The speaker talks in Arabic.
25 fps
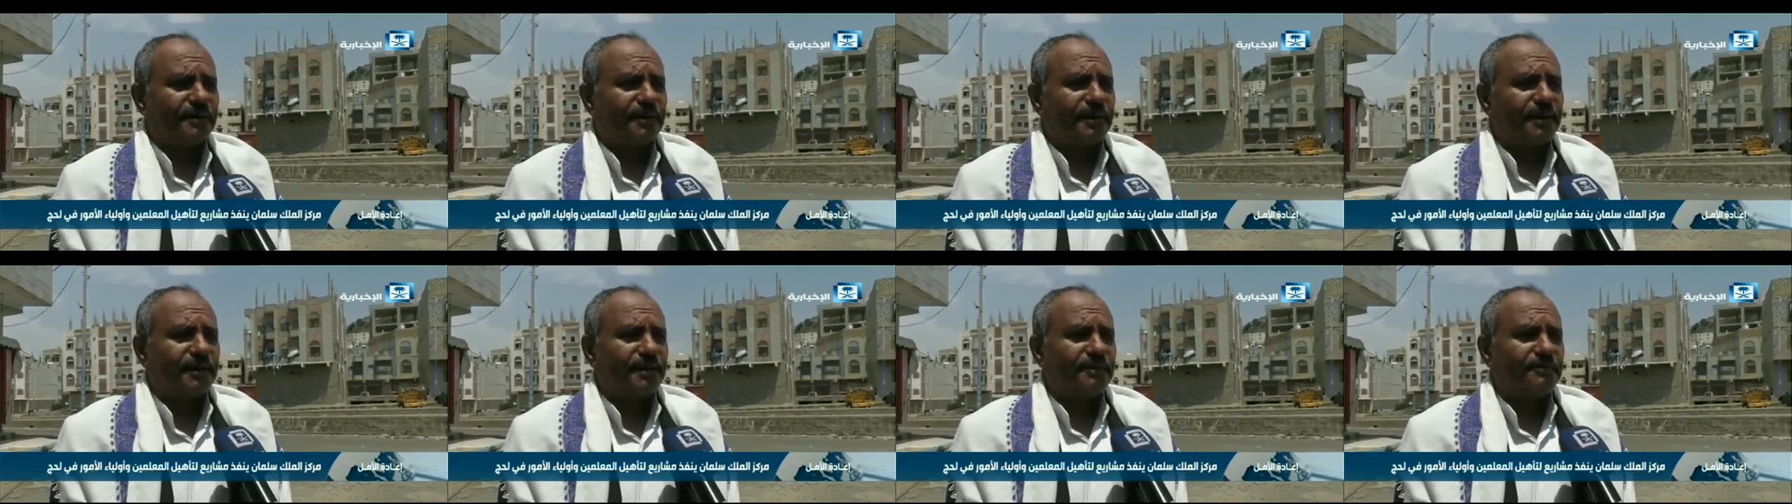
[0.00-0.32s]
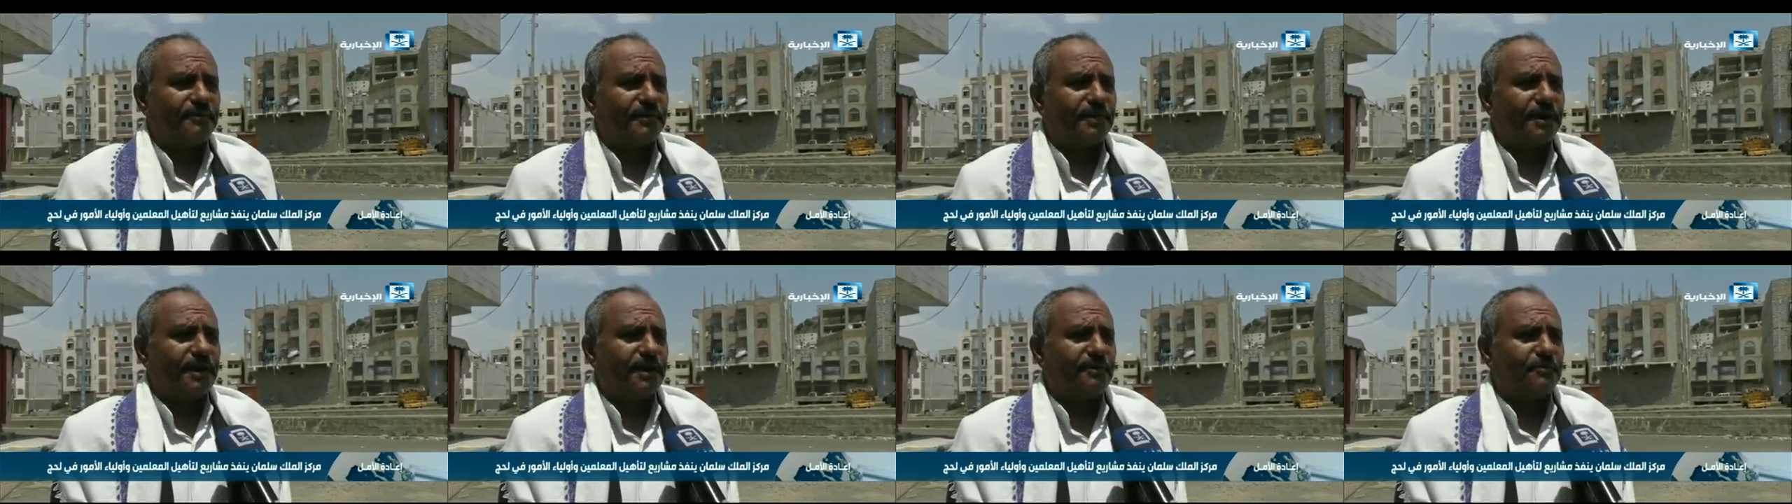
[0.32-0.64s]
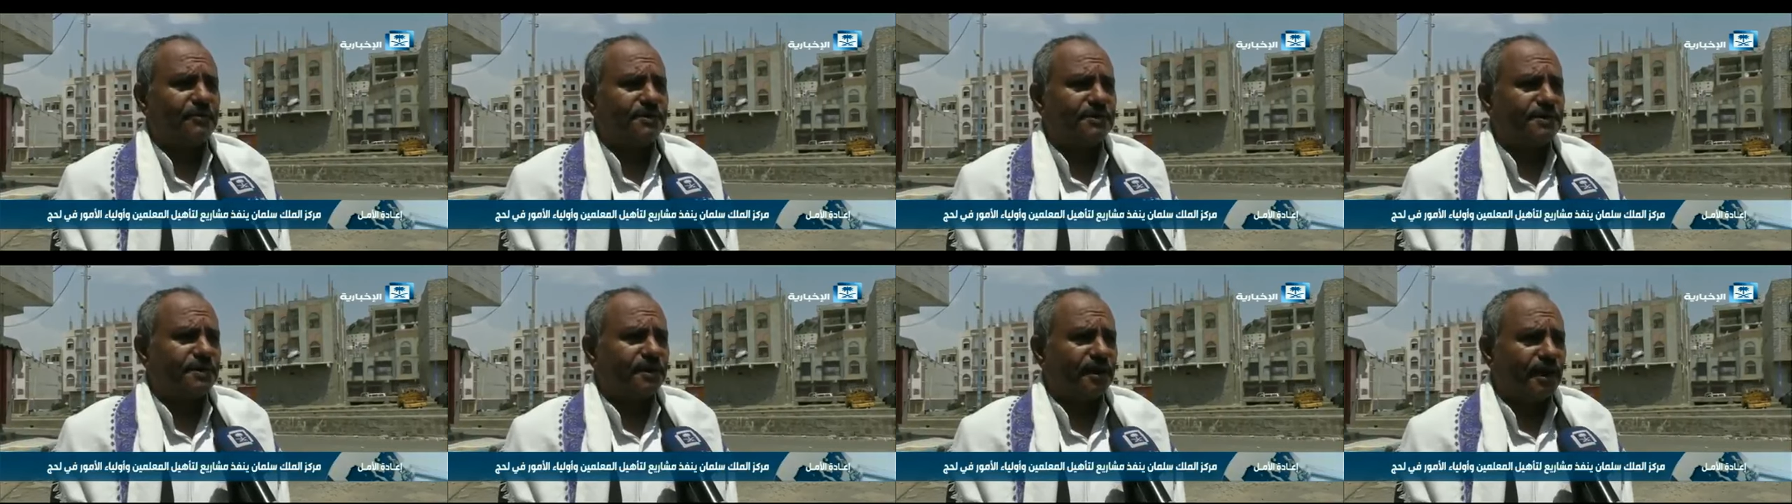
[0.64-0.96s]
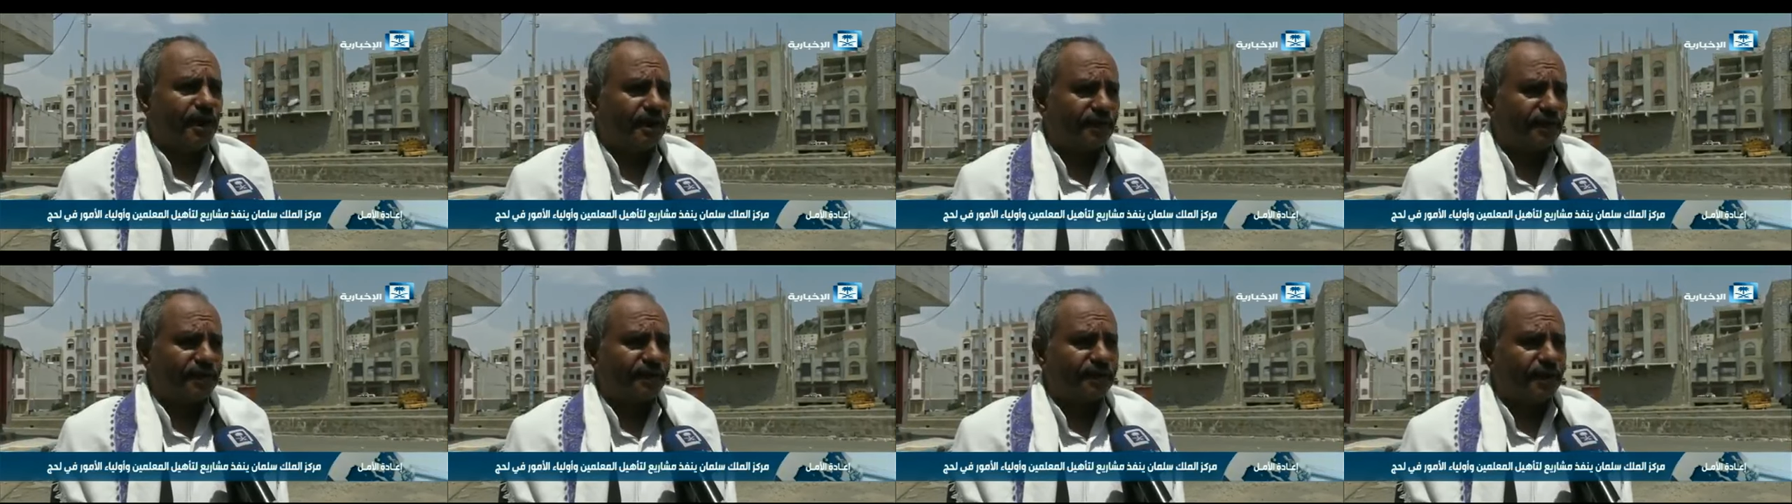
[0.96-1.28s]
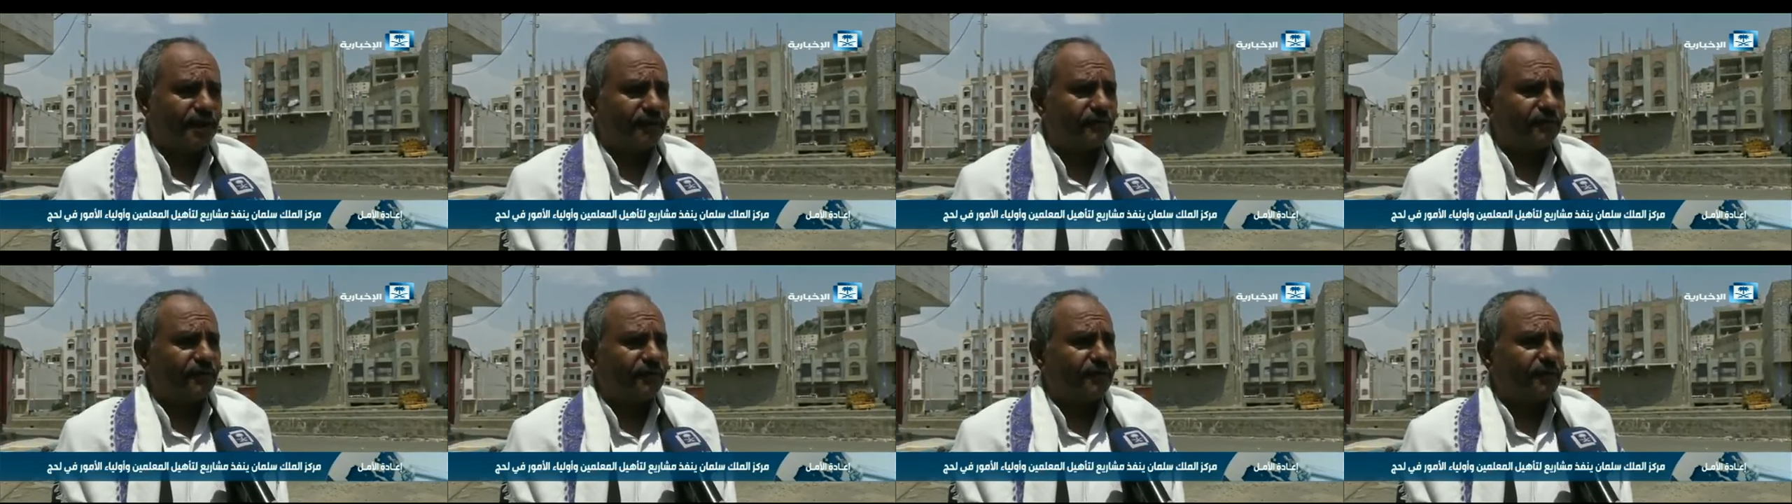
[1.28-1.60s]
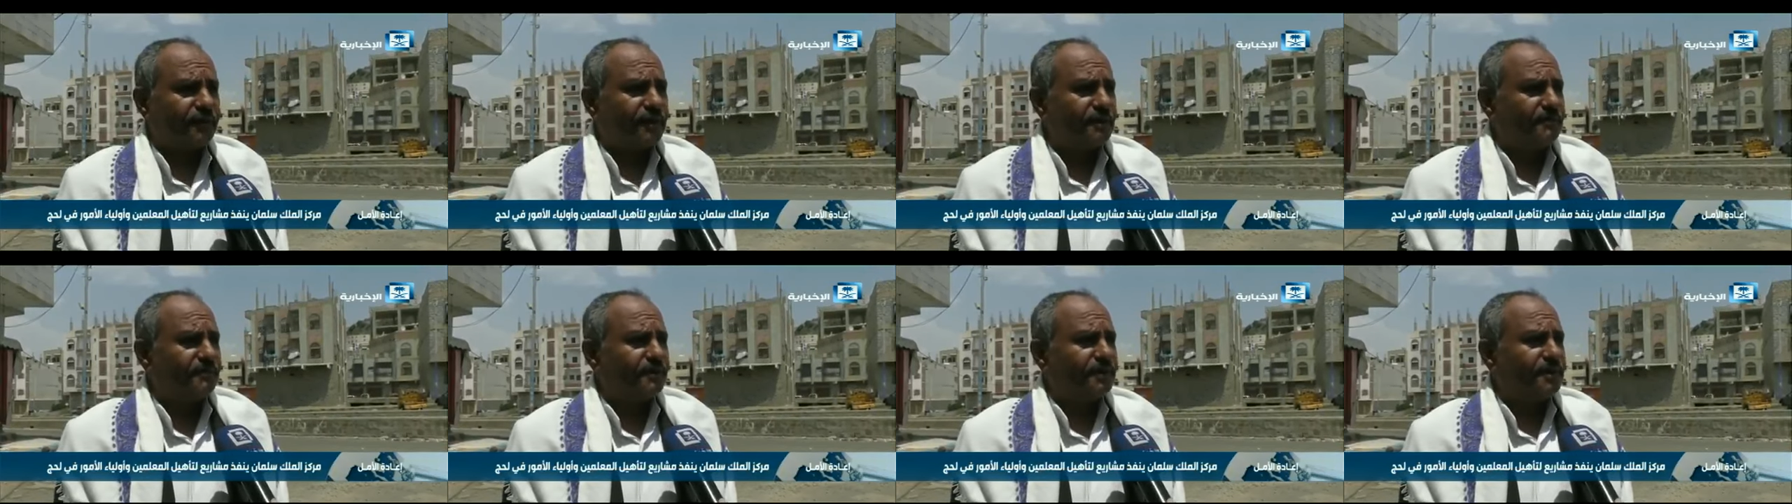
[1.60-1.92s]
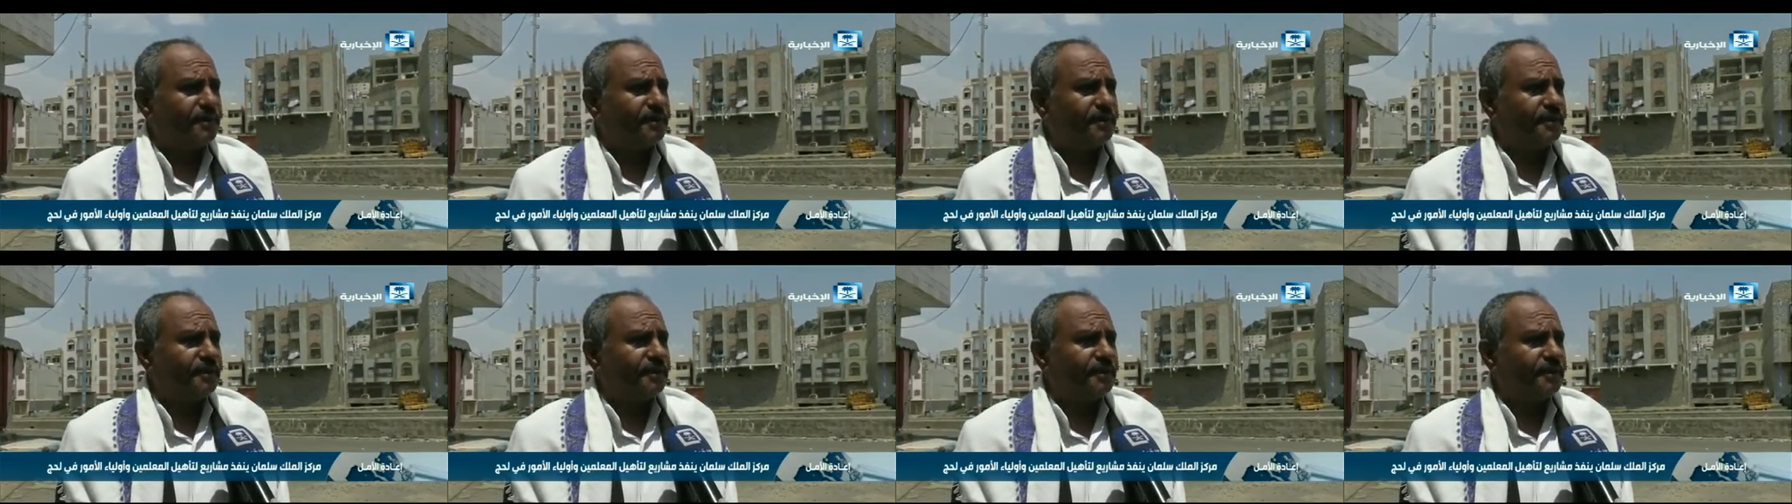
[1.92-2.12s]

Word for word: التعليمية واستعادة عافيتها من